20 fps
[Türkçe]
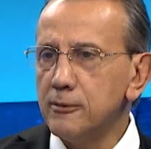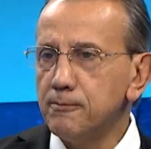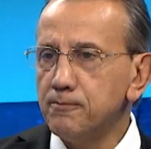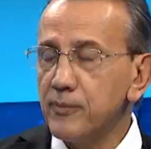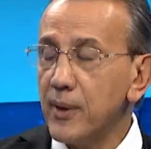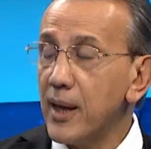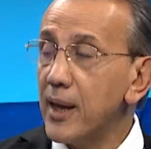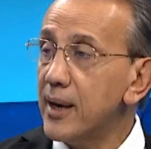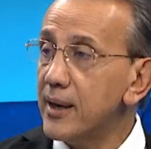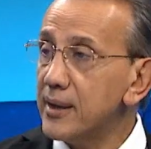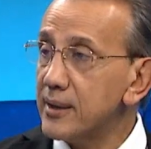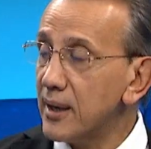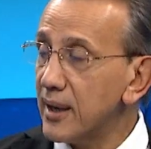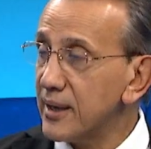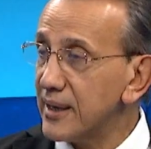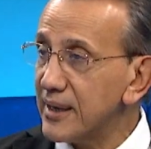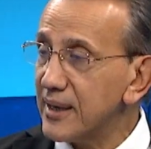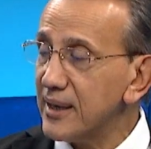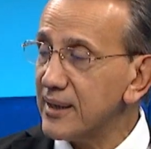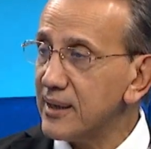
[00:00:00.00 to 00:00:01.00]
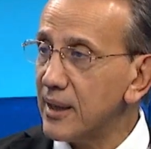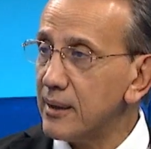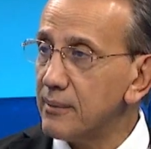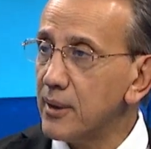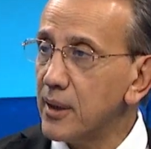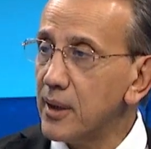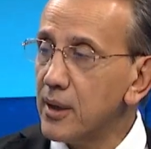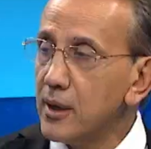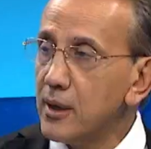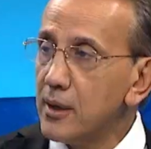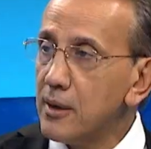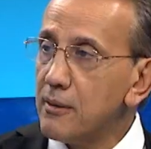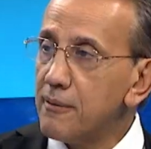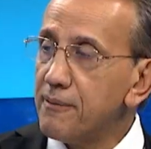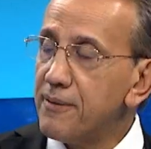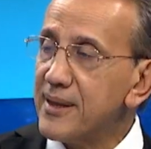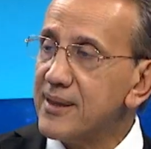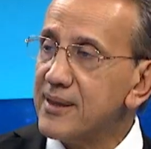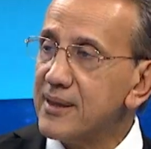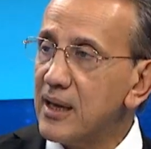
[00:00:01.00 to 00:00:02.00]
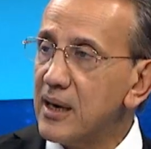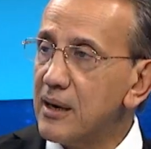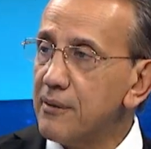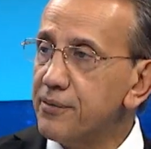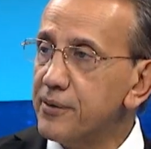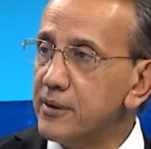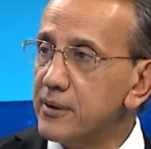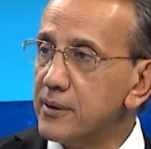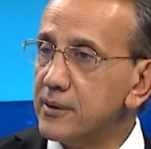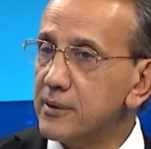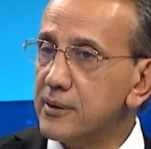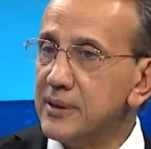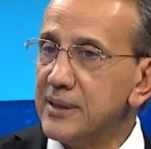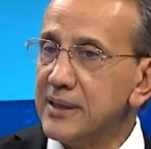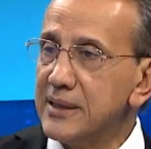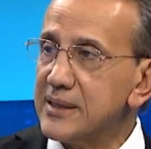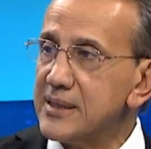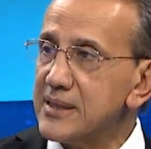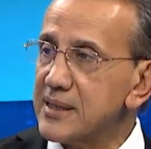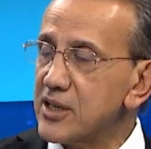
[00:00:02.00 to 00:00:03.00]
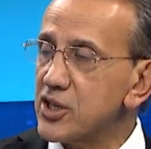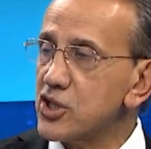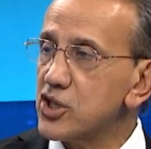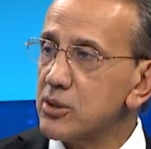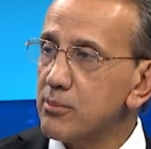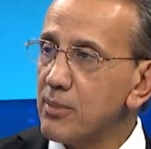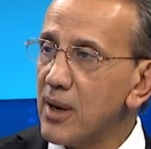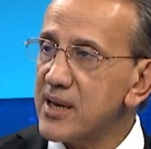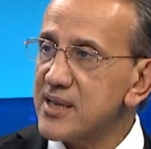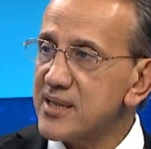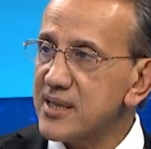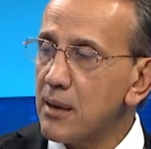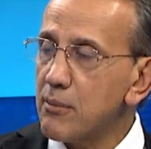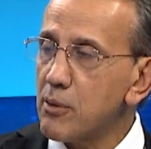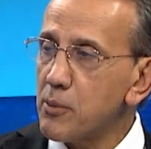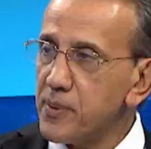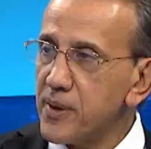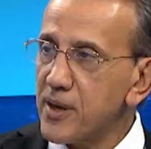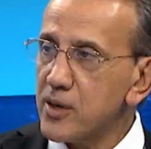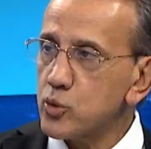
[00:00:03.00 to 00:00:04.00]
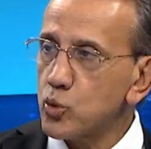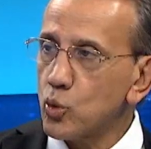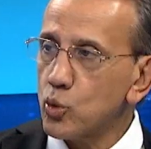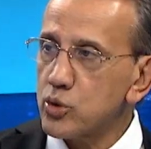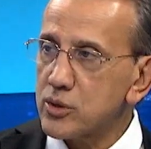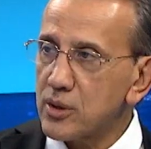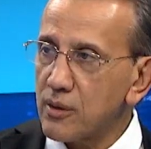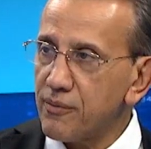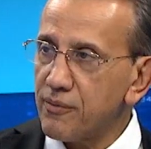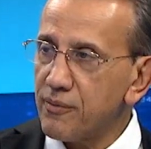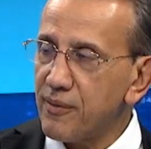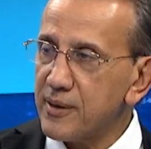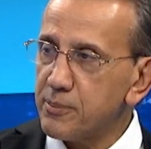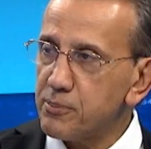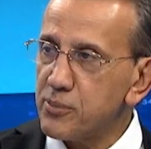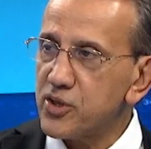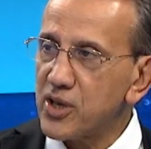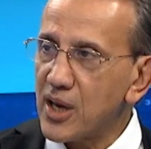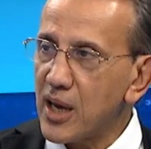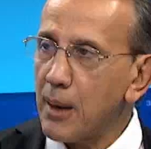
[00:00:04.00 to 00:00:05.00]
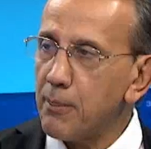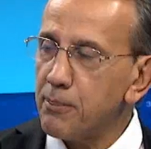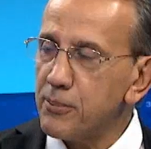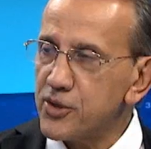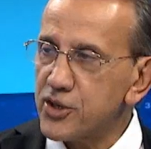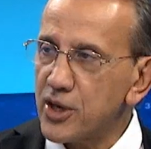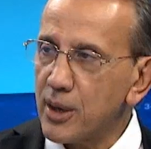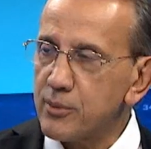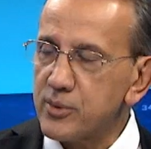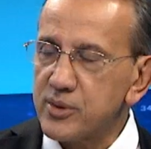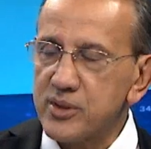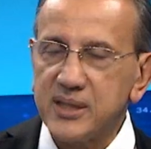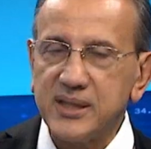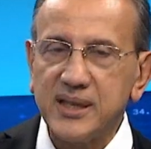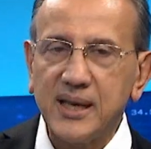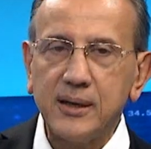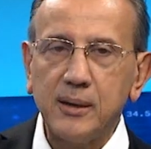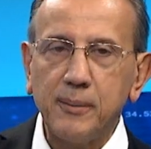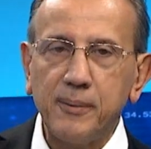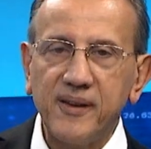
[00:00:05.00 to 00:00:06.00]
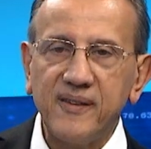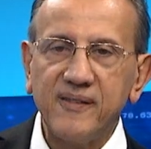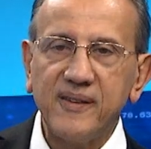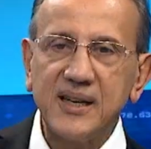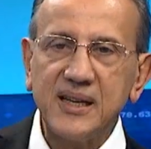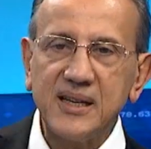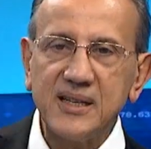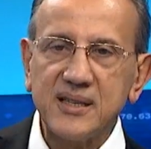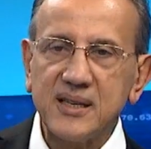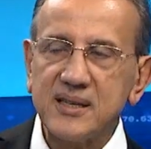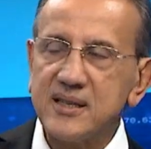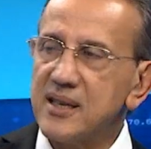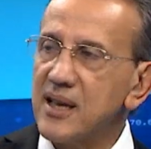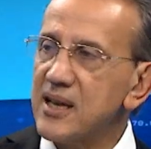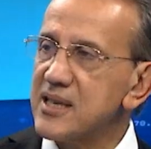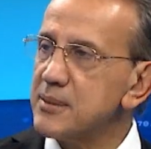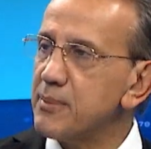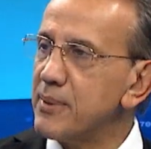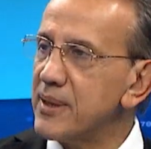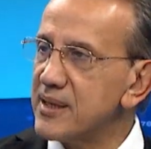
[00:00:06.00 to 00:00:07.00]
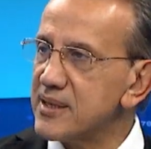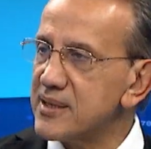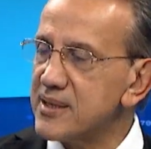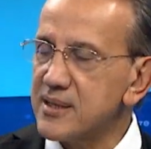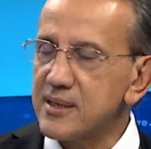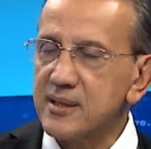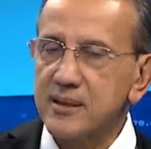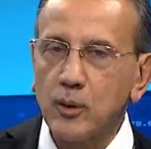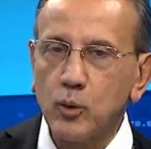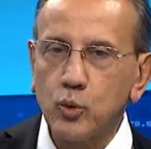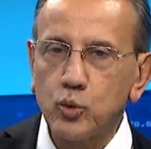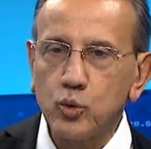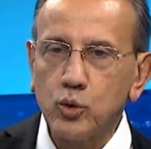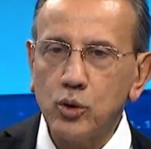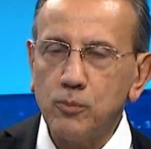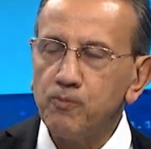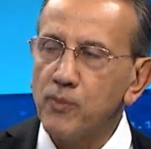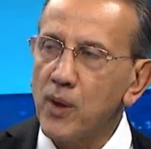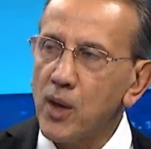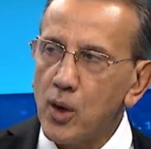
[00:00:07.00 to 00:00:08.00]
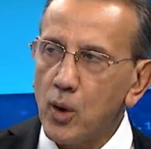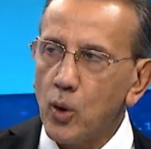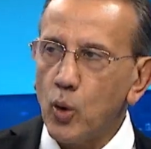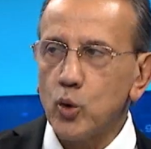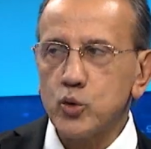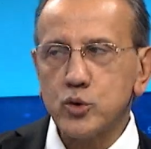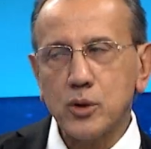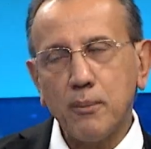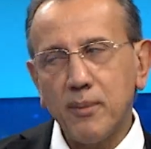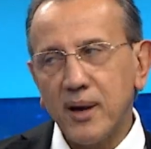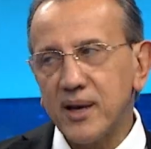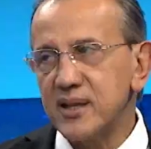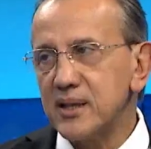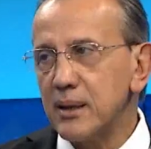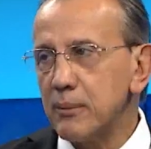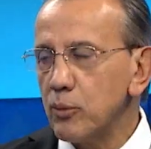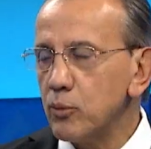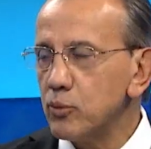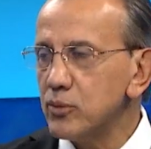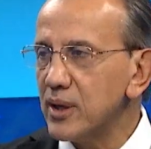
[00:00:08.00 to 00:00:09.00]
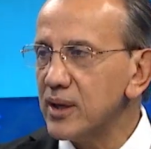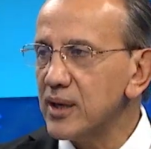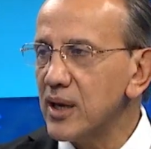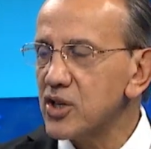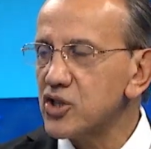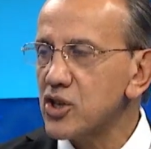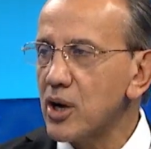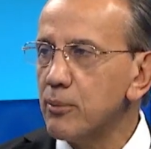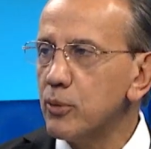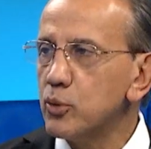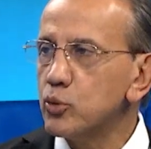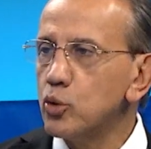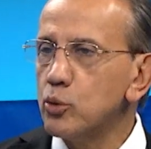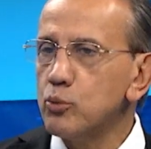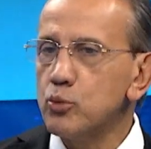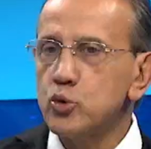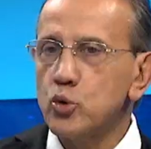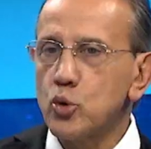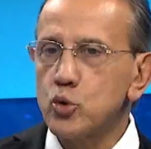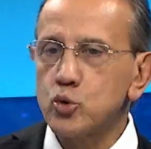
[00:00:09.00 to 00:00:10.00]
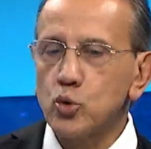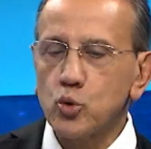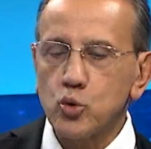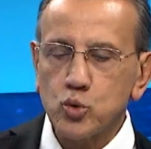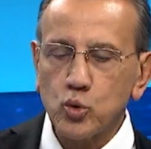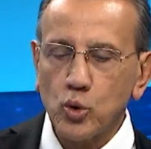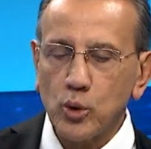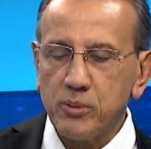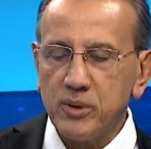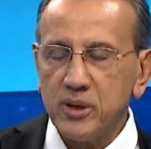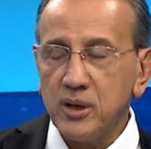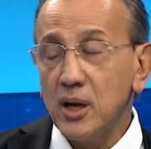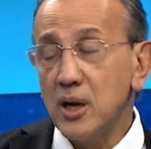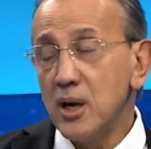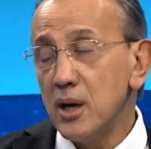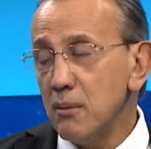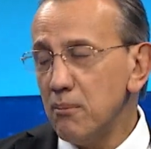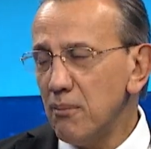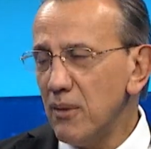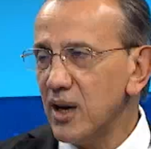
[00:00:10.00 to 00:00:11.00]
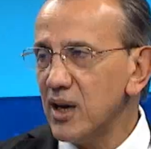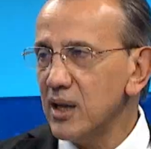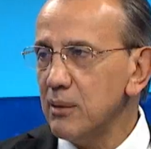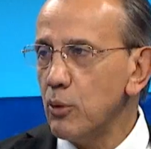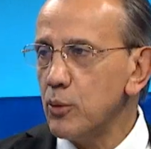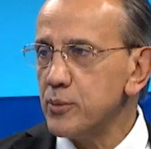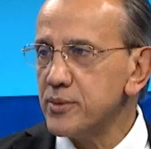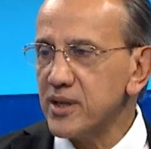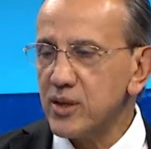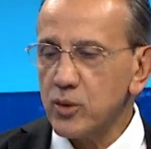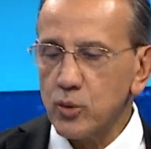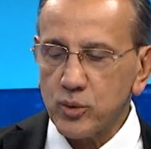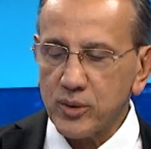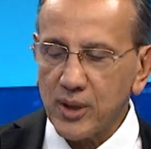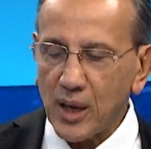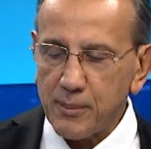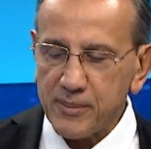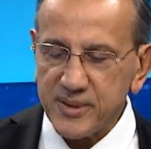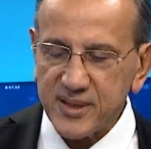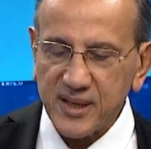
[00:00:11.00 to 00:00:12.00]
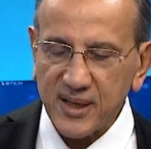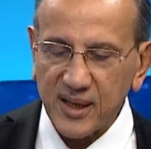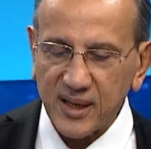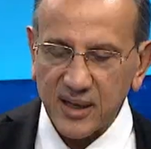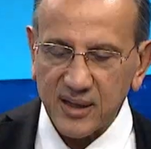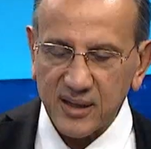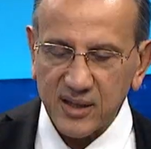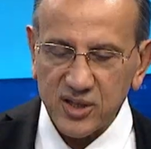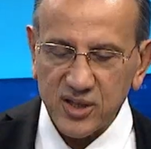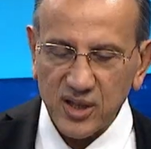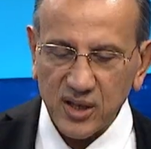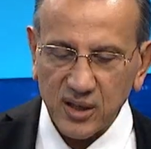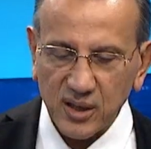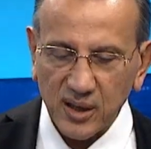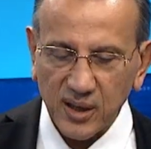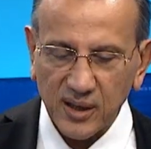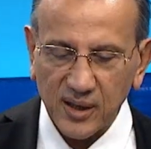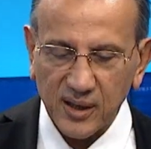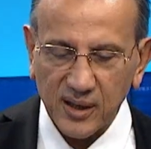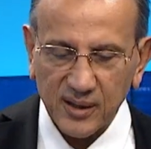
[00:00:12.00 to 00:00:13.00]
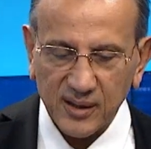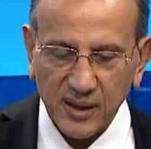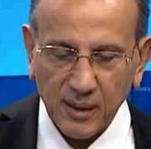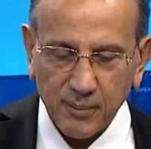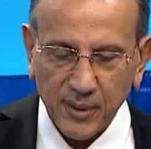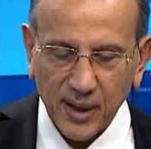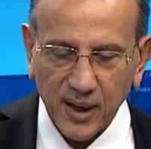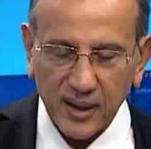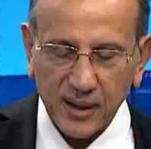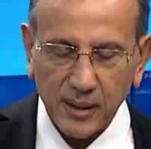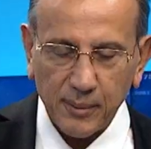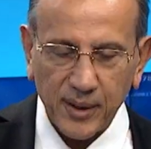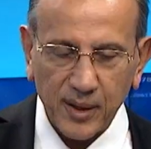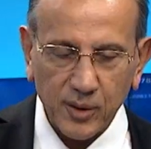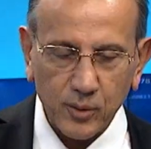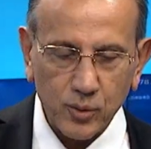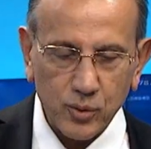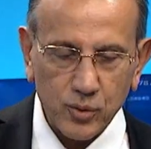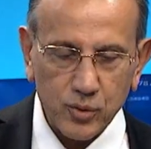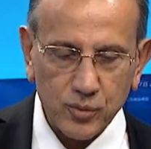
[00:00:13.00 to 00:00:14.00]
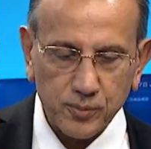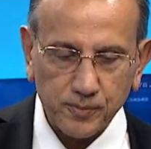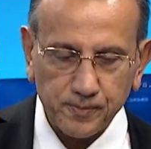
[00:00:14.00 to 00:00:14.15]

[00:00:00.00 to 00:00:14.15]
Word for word: eğer hakikaten FED tarafını sıkıştırmak isteyen bir piyasa olursa, FED bir şey yapmayacağım sinyalini verirse siyasi belirsizlikten ötürü o zaman belki tabii bunların yaşanma durumu söz konusu olabilir. Bakalım önümüzdeki günler bize ne getirecek hakikaten merakla bekliyoruz.